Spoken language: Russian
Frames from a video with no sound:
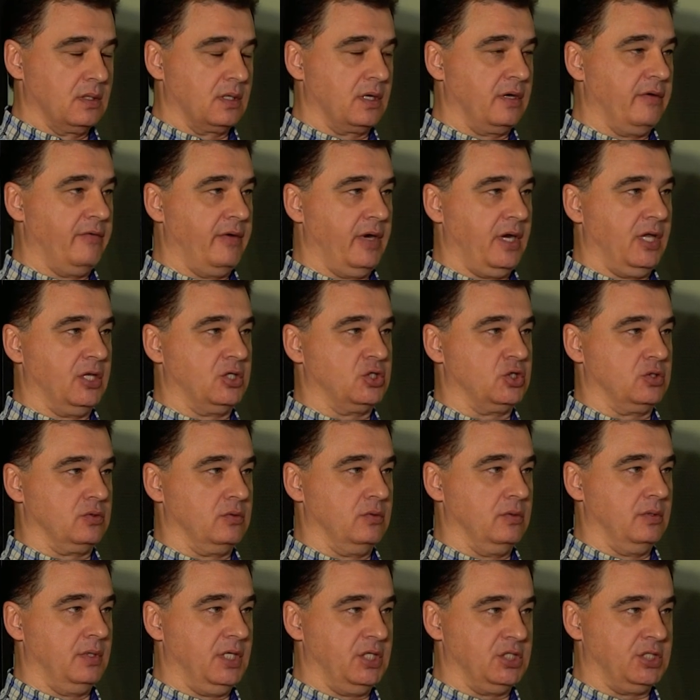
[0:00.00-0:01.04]
говорят,
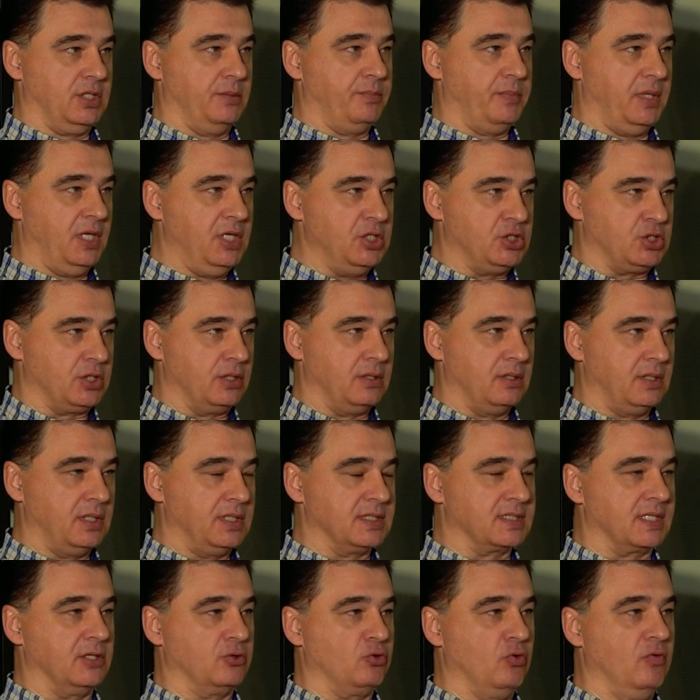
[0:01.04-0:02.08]
что наши печи
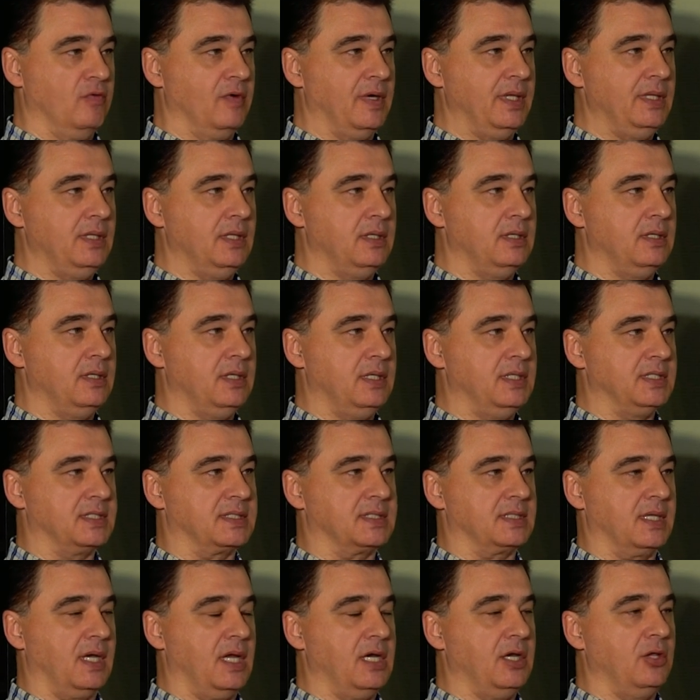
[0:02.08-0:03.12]
изготовлены из
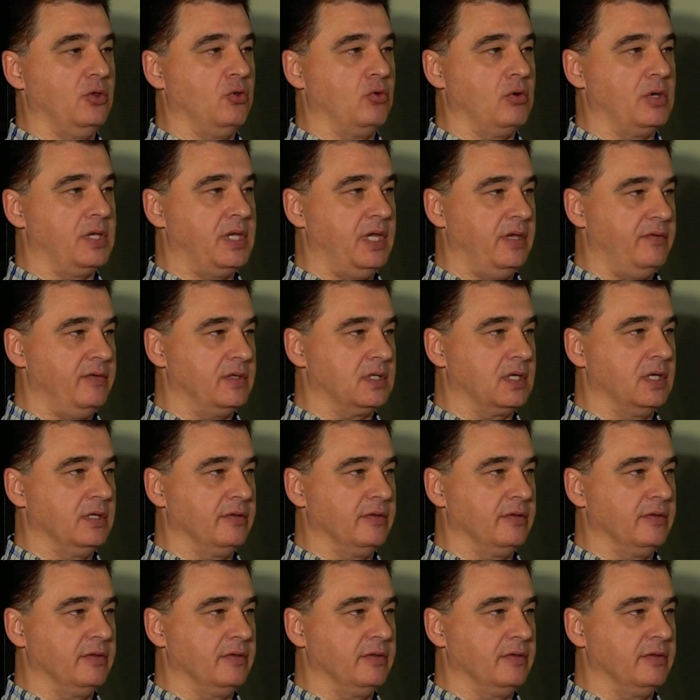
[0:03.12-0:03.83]
стали 0,9